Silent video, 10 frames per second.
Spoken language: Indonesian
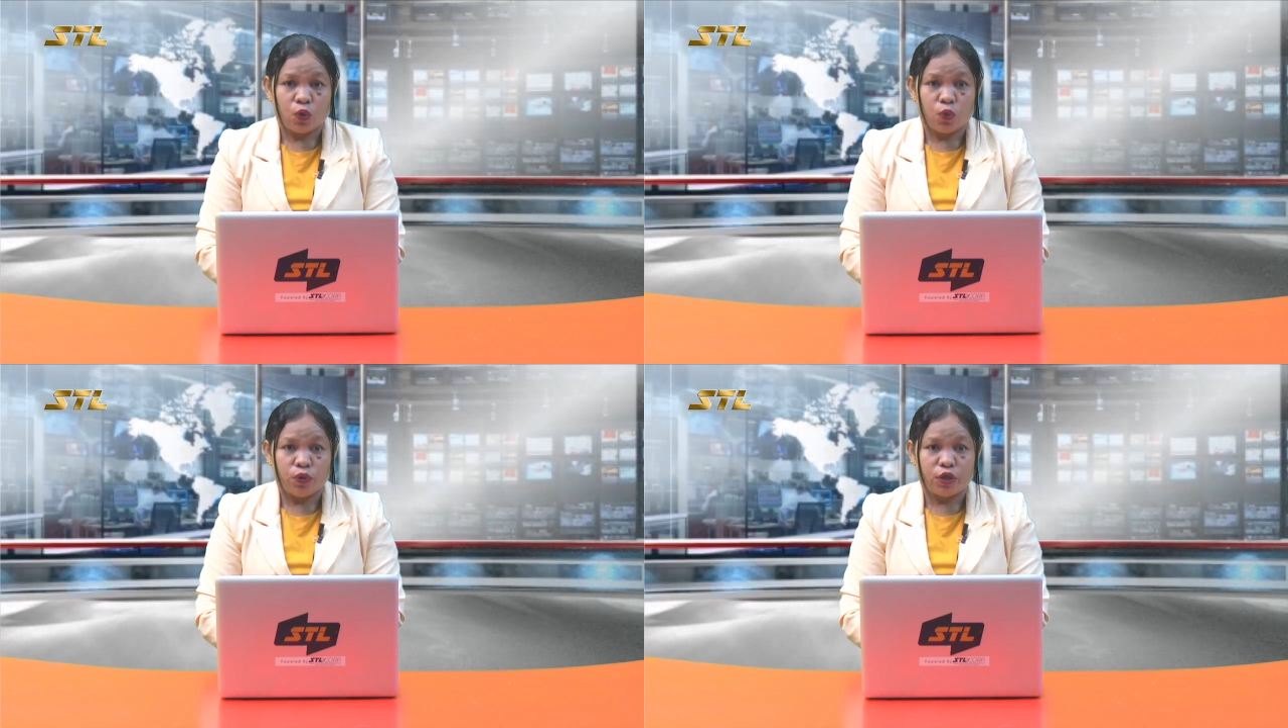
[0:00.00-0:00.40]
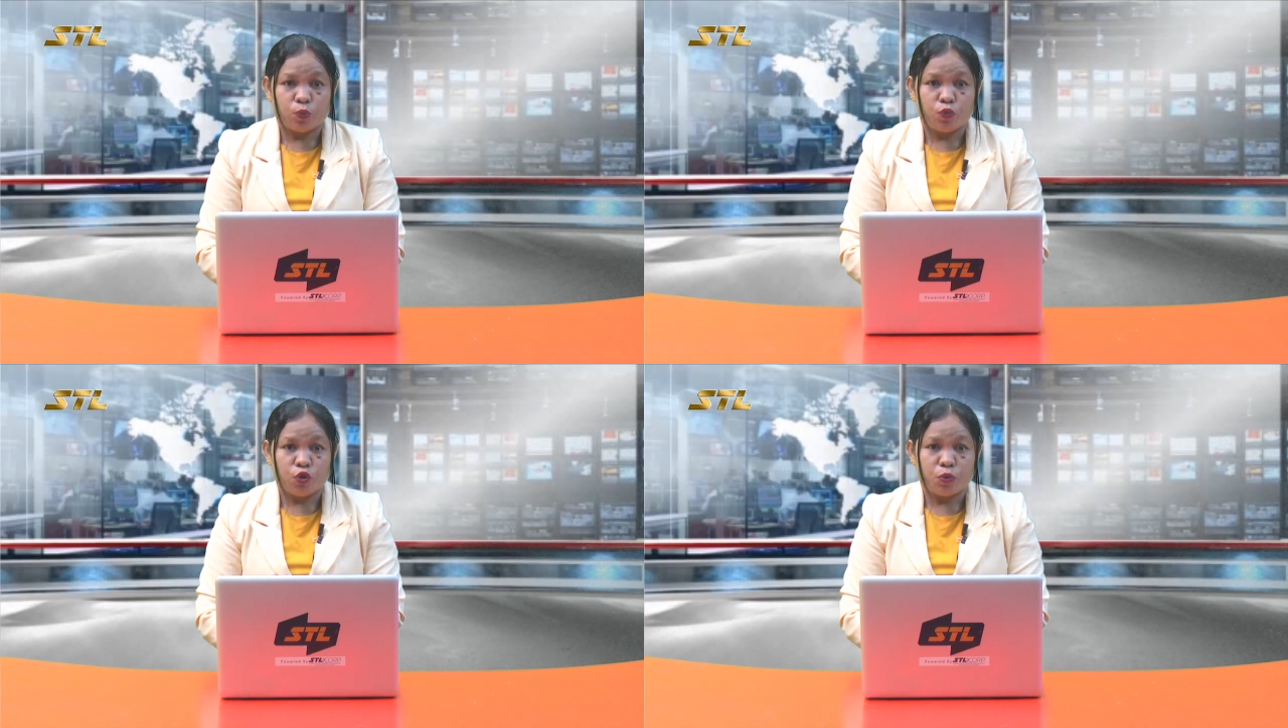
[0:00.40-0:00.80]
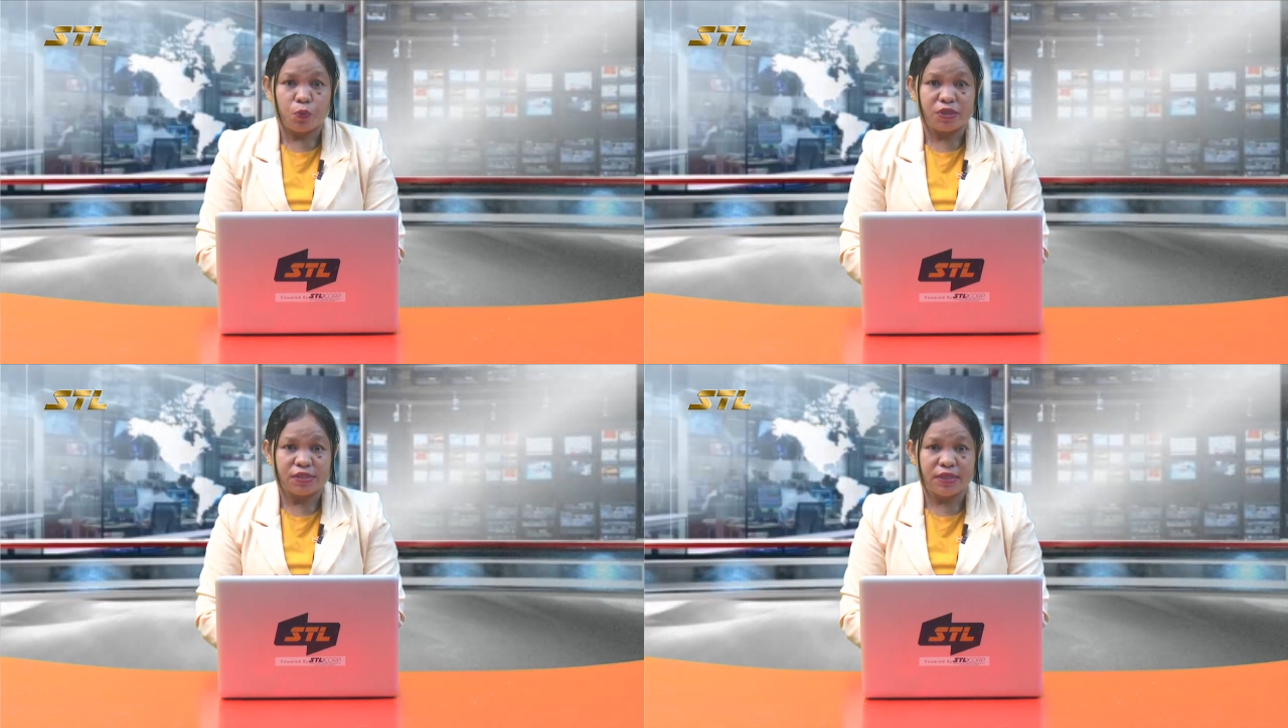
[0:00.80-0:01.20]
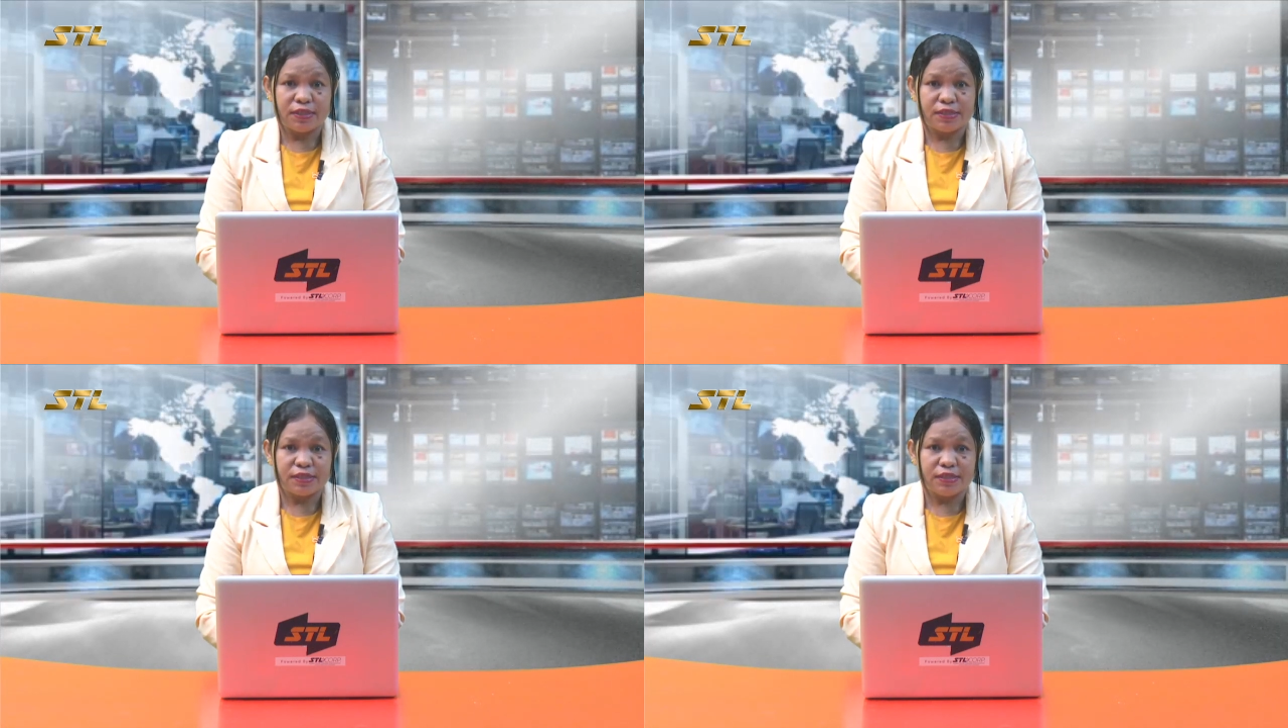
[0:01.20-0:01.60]
onde apoio para
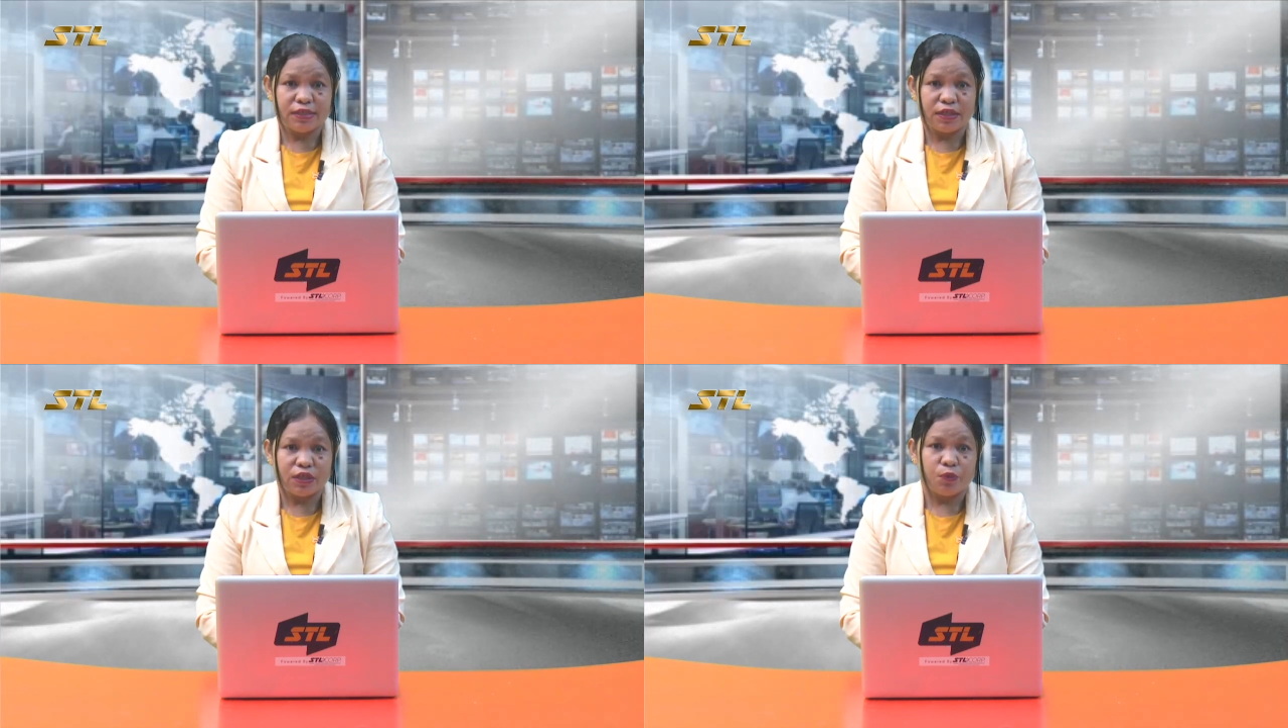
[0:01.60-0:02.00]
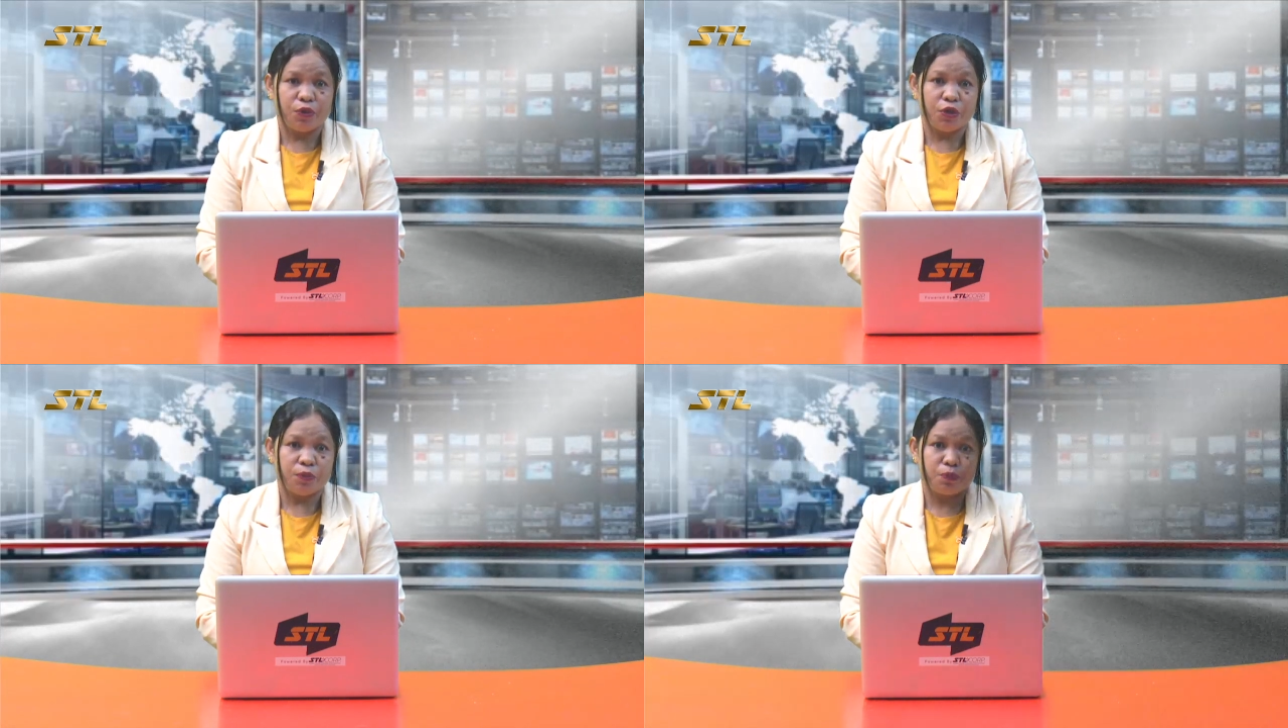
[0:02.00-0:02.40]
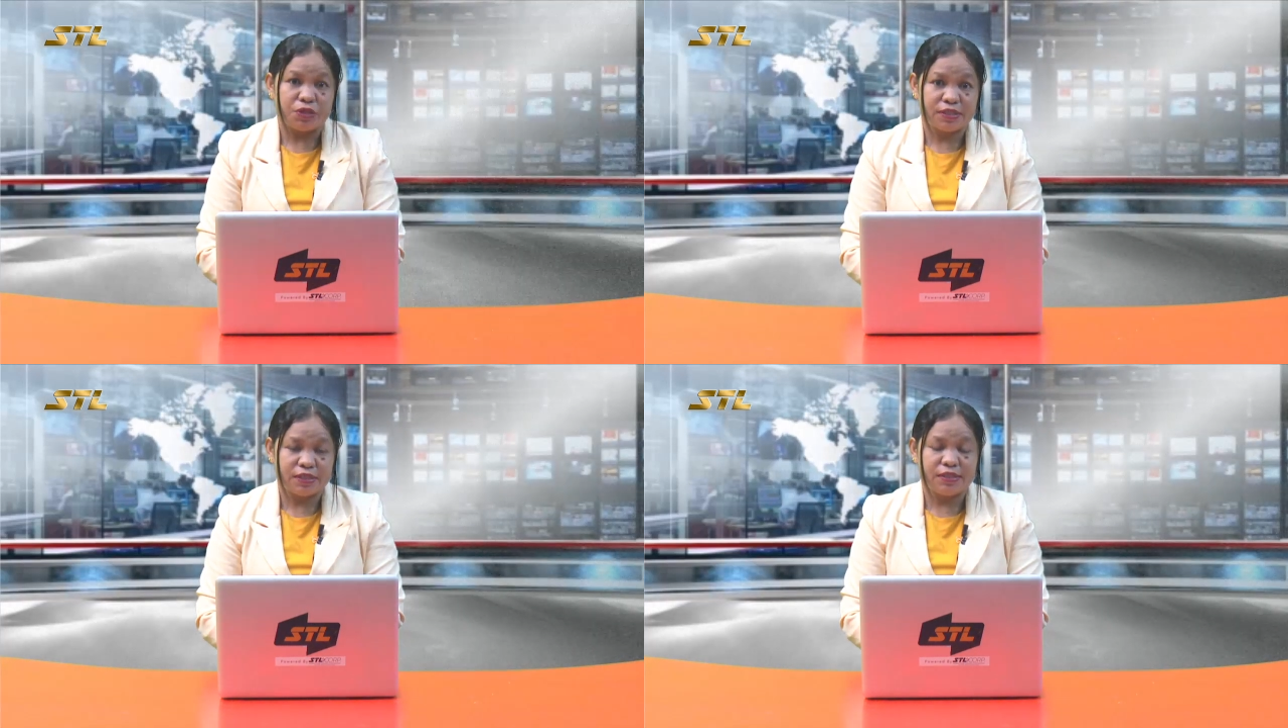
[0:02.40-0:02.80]
pacientes Sira Nebe Precisa